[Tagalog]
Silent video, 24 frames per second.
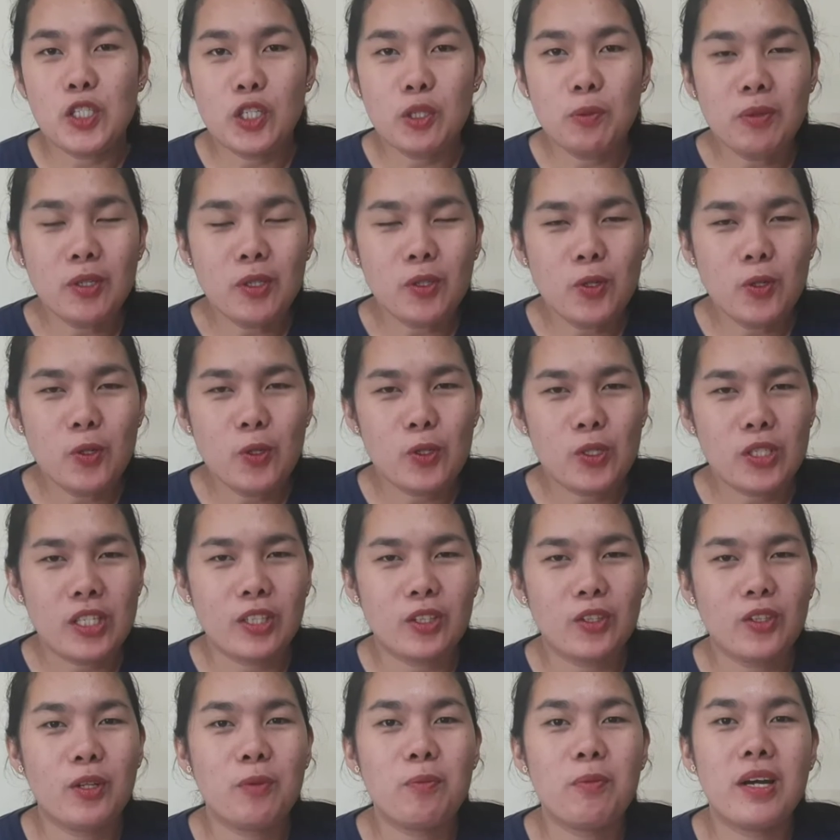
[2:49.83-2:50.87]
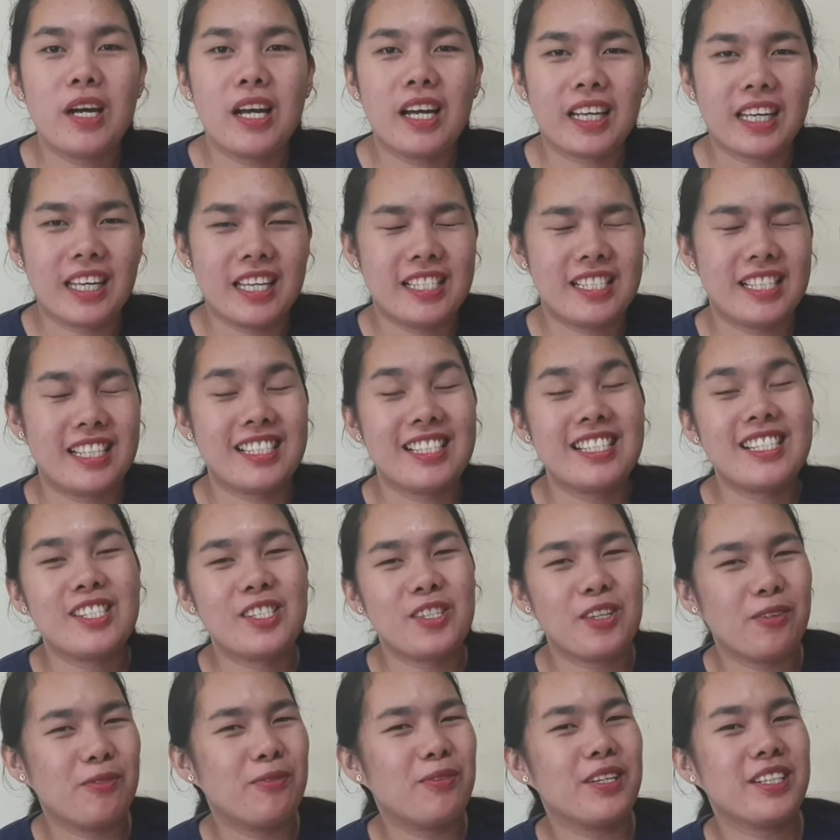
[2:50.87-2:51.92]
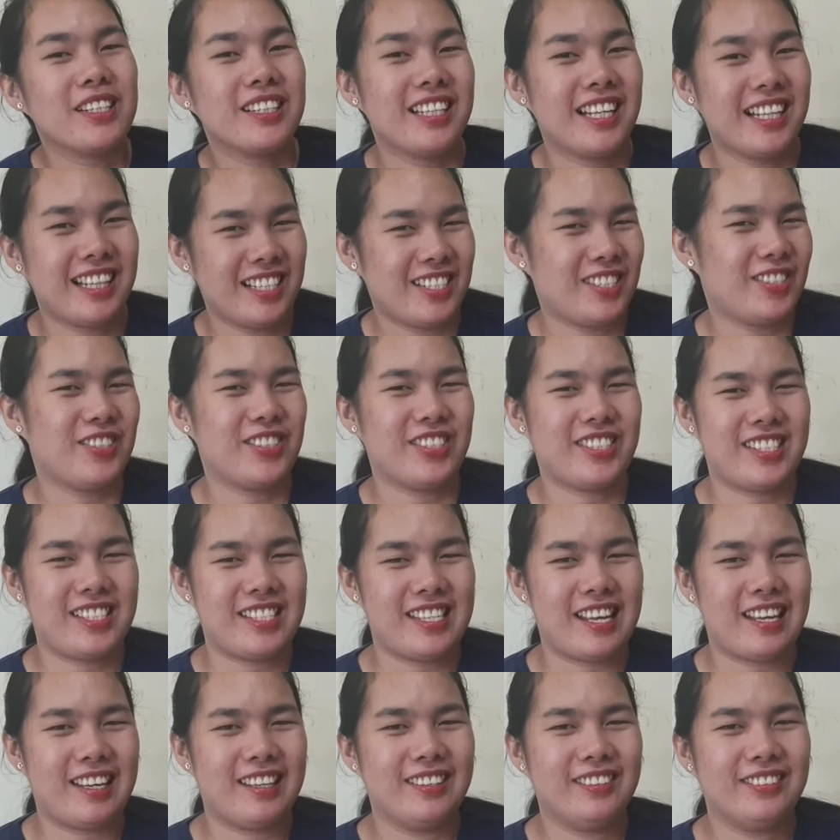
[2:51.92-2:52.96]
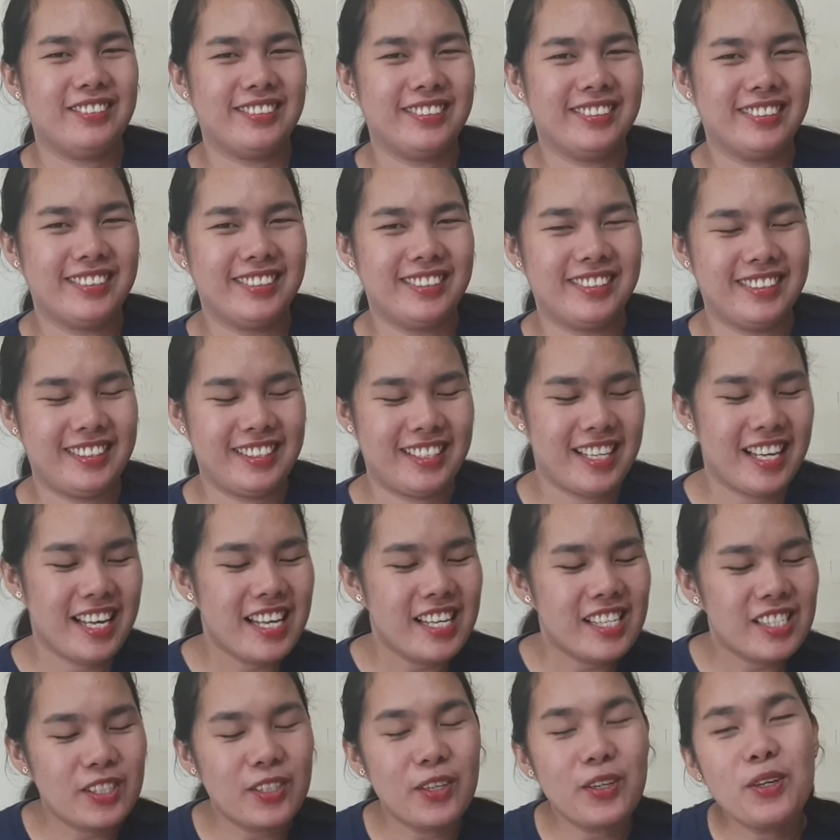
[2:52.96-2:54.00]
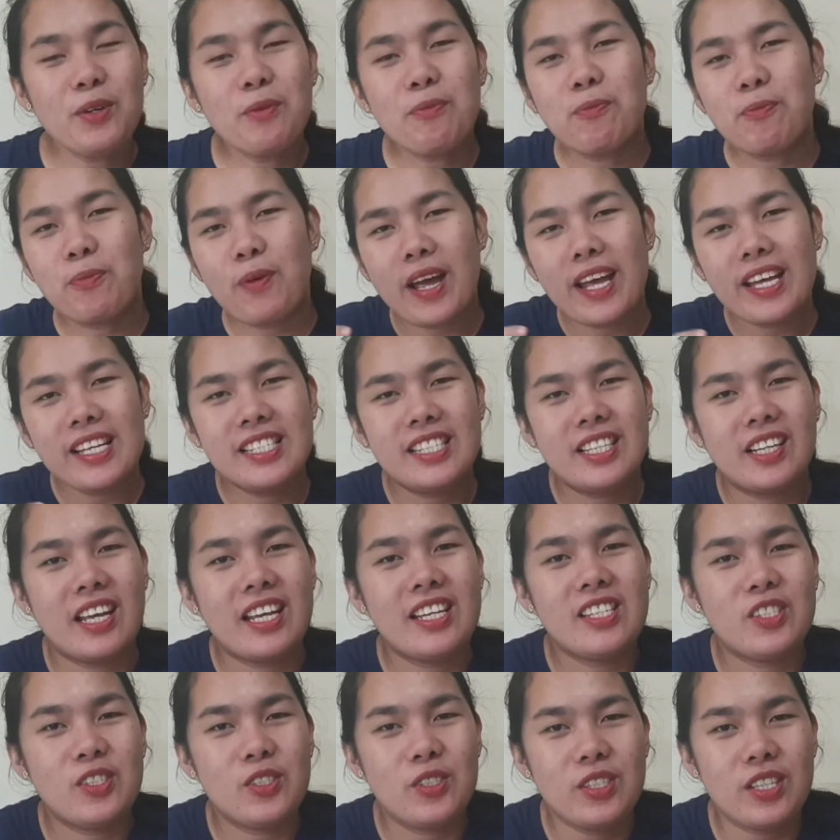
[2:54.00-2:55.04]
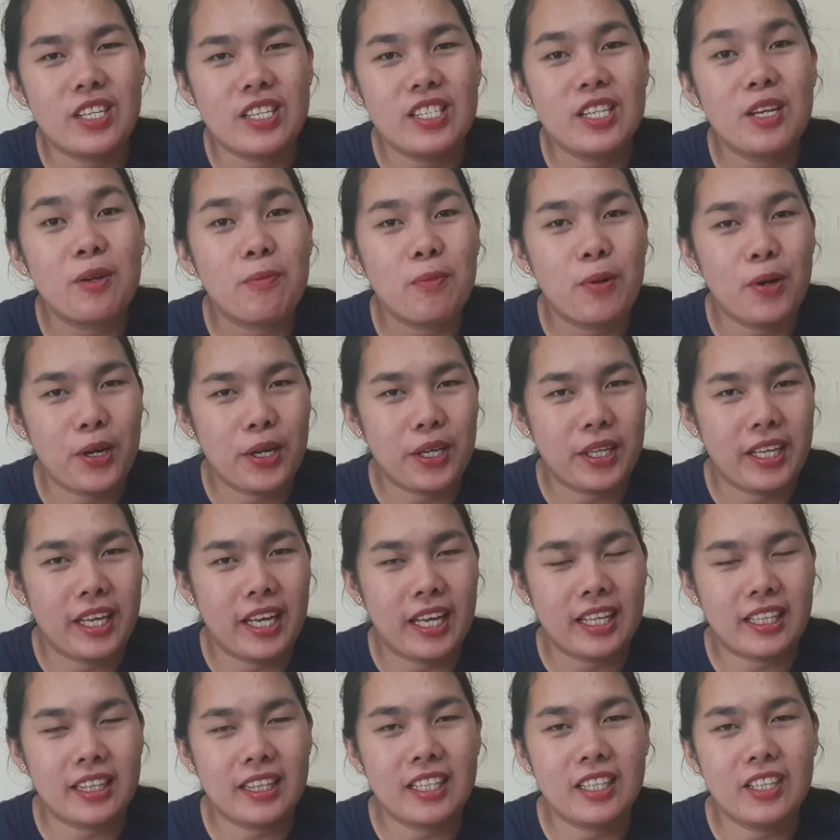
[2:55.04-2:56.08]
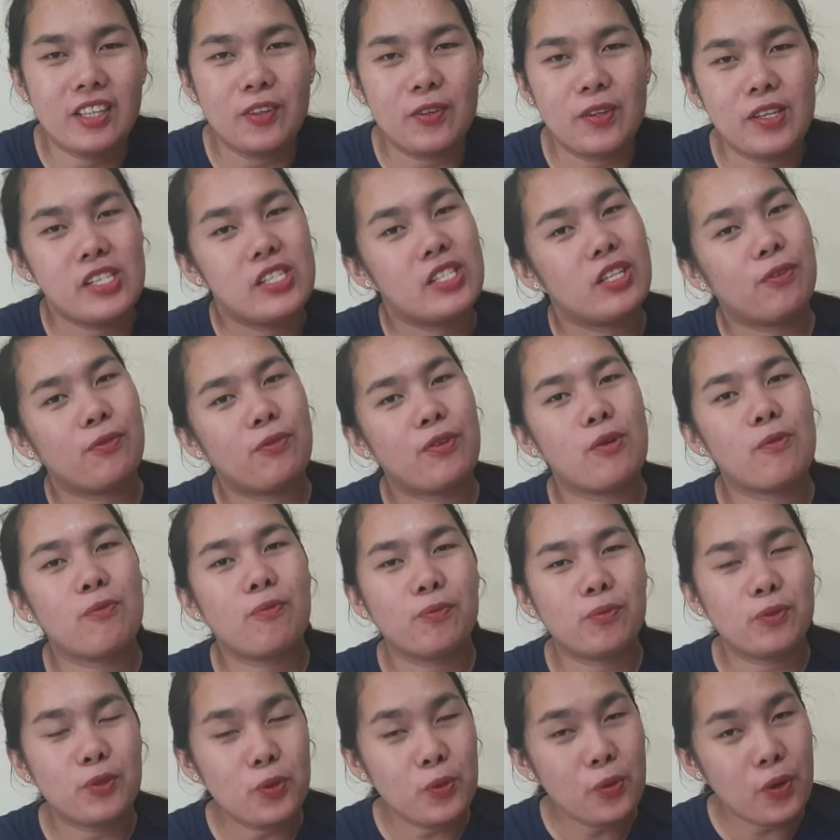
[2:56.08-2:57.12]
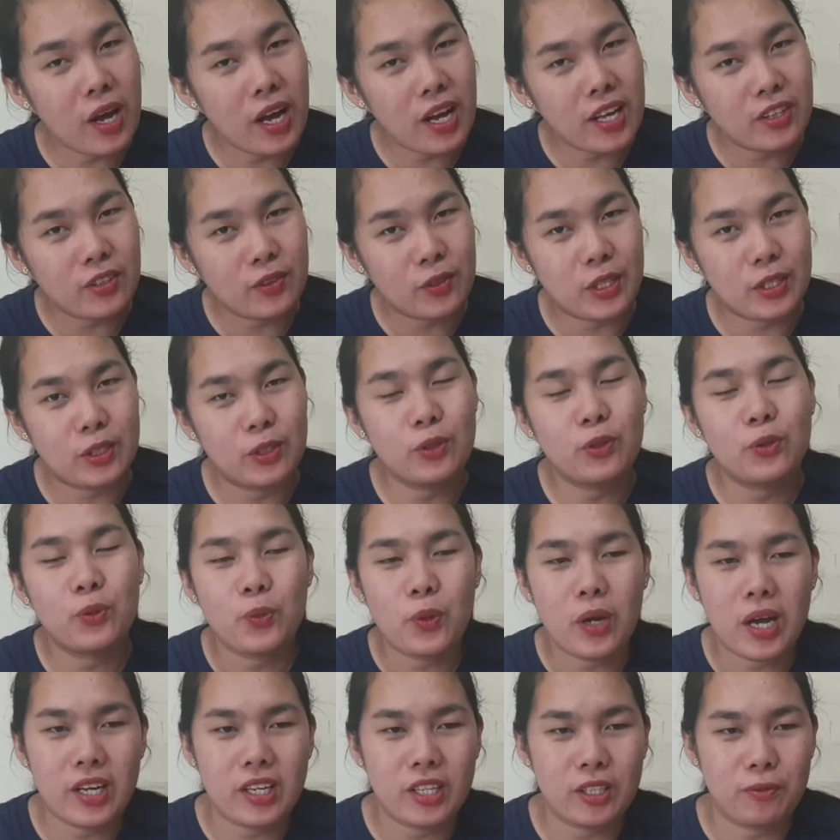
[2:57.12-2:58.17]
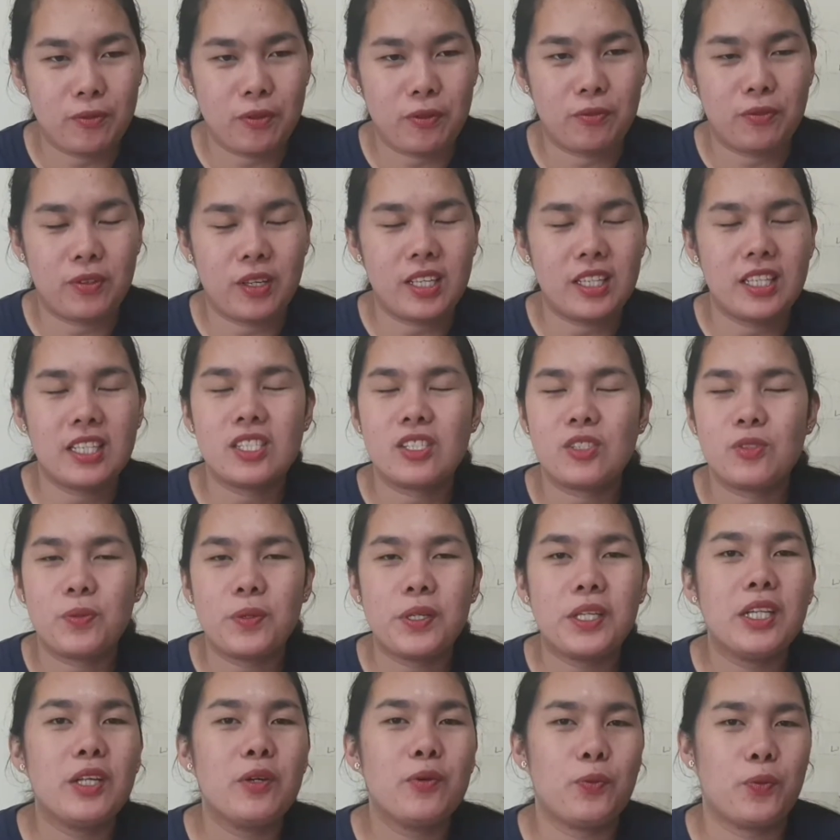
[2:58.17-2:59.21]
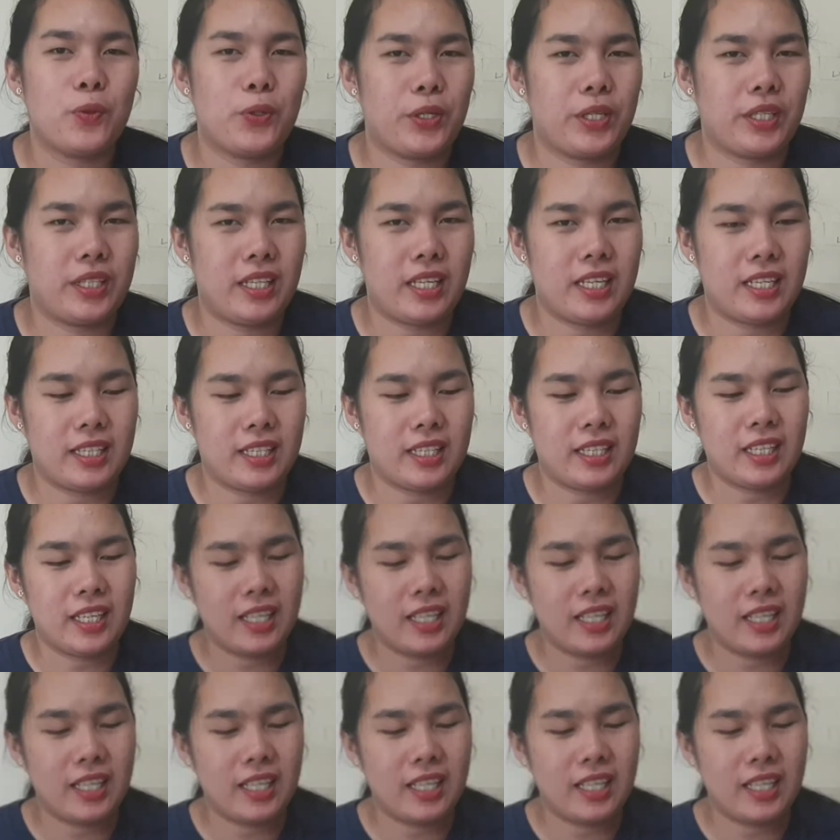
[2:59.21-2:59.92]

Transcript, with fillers: sure, magugustuhan to ng mga kid kasi sobrang delicious niya. So, yung price range niya sa market, nag-range siya from 200 to 250 and it's really worth it.